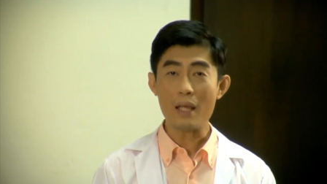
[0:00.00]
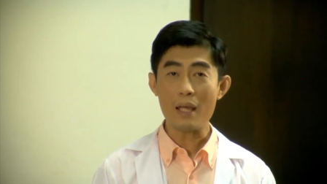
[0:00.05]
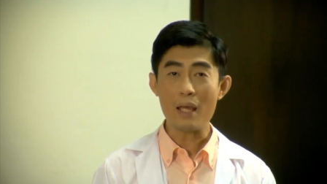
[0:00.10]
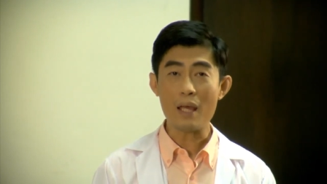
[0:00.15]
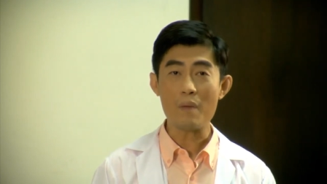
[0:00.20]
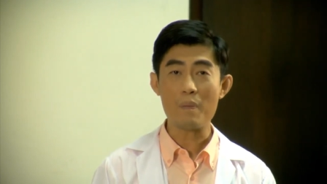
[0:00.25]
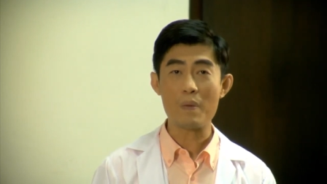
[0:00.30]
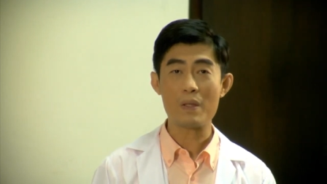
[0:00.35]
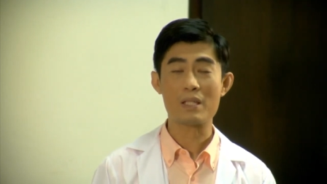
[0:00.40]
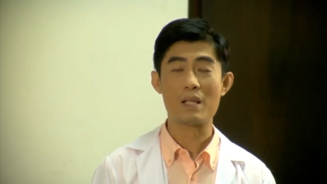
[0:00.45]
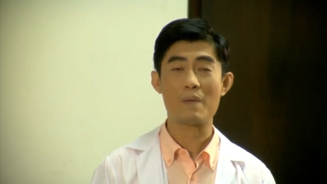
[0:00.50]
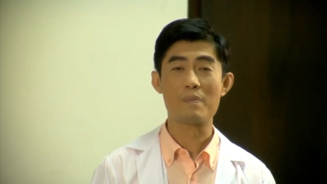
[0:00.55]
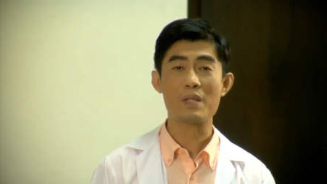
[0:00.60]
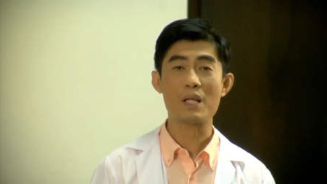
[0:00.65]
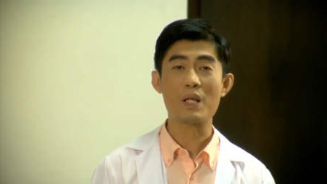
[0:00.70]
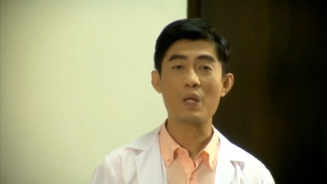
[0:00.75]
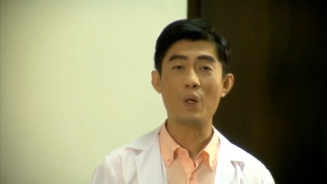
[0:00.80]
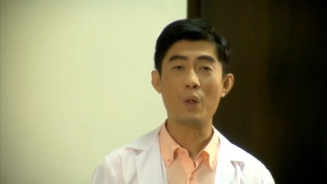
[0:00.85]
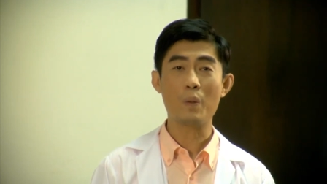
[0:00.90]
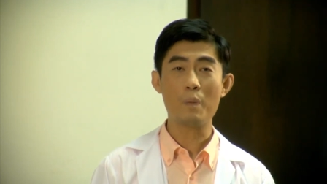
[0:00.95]
ถ้า A เป็น
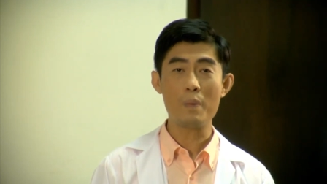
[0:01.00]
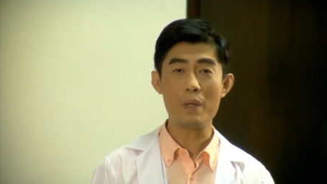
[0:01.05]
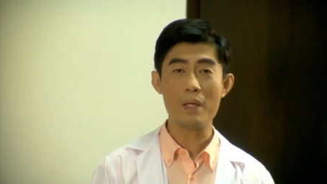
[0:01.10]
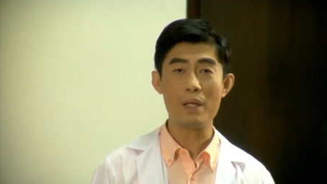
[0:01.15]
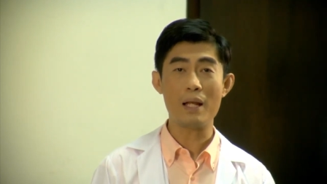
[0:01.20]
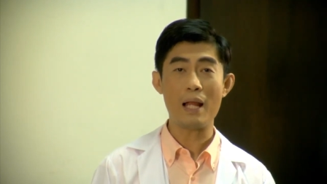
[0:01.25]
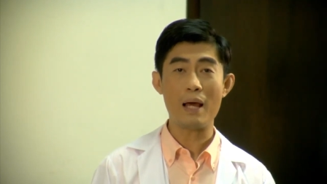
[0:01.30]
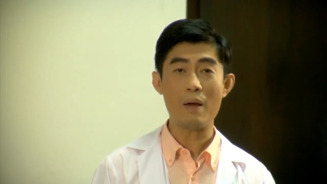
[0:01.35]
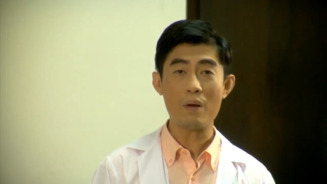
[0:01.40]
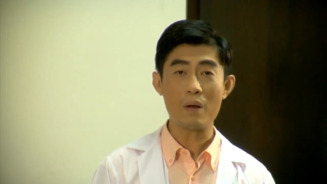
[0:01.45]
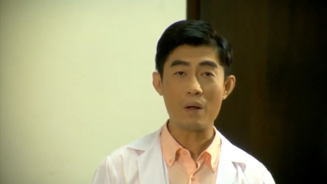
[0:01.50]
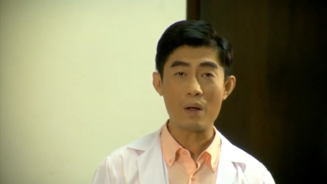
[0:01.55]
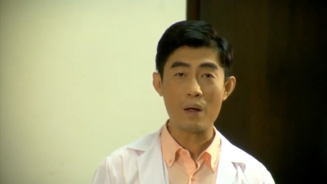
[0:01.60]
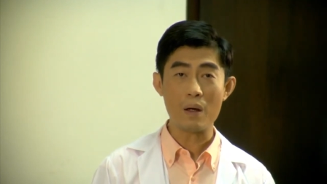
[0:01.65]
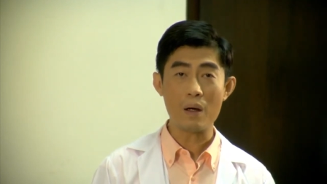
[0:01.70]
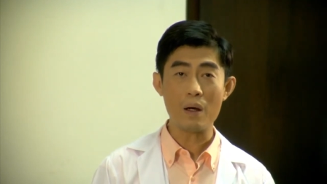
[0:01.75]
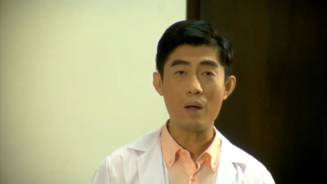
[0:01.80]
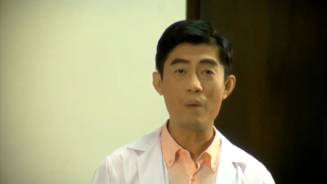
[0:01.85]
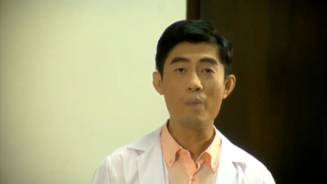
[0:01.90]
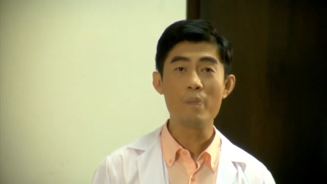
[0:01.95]
subset ของ B แล้ว
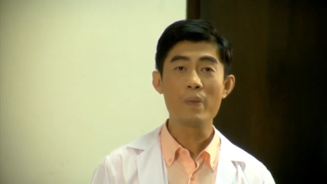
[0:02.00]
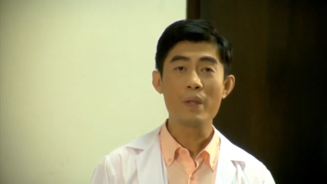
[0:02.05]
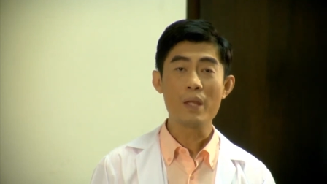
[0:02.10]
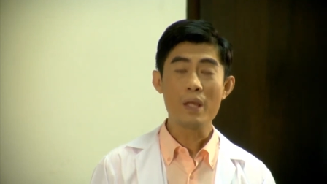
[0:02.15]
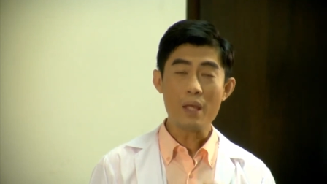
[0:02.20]
แล้วก็